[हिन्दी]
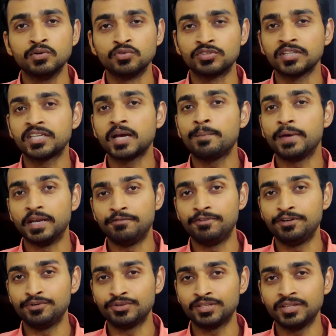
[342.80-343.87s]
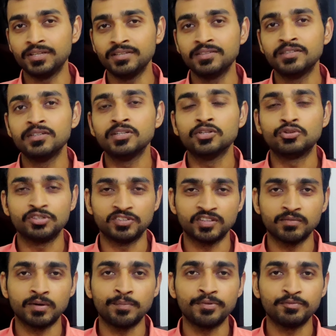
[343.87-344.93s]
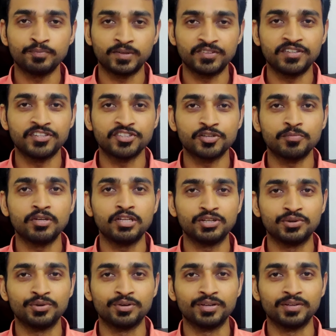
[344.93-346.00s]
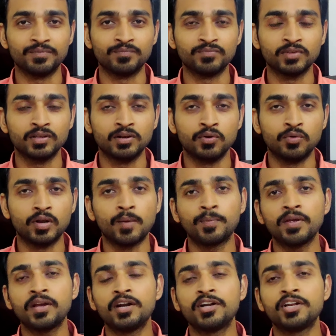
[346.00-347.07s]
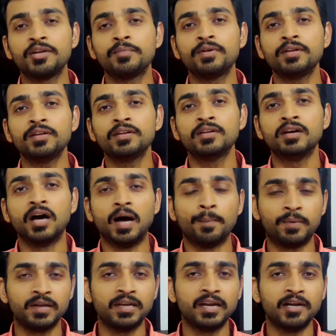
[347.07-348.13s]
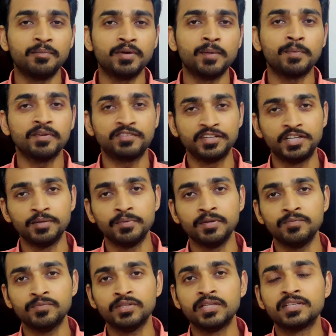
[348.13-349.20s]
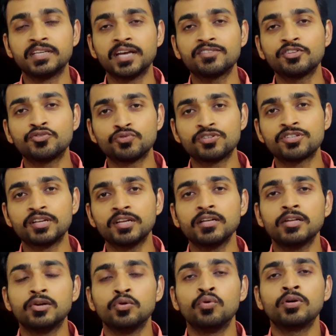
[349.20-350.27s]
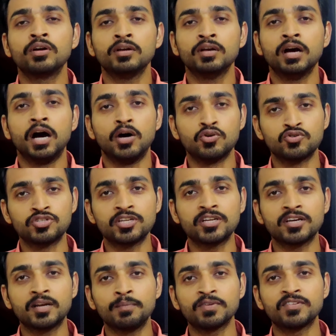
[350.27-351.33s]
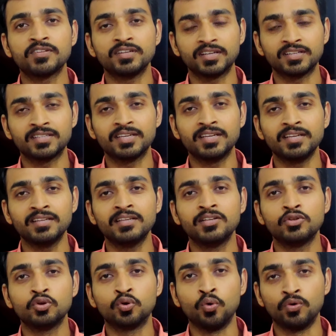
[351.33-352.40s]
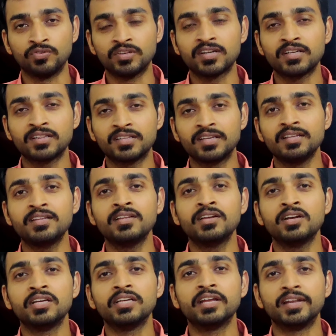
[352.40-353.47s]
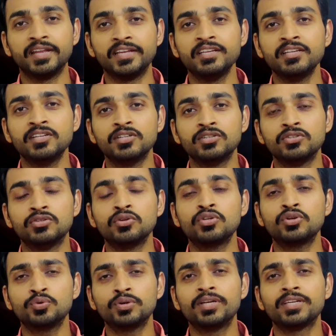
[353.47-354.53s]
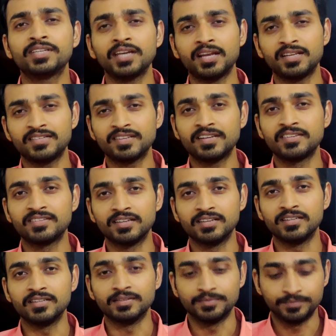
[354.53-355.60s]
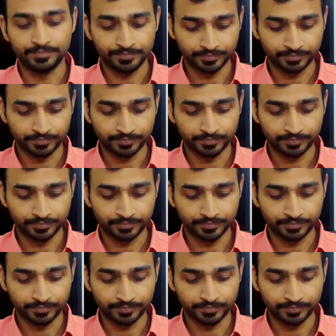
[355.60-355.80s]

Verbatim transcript: उसके क्या बेनिफिट होते हैं तो ये सब आप एक प्रेजेंटेशन में लिखोगे और आपके कंट्री में आपके लैंड में आपकी सिटी में क्या सिचुएशन है लोग हाउस टीयर रखना पसंद करते हैं तो कौन सा रखते हैं या नहीं तो क्यों नहीं क्या रीजन है इसके लिए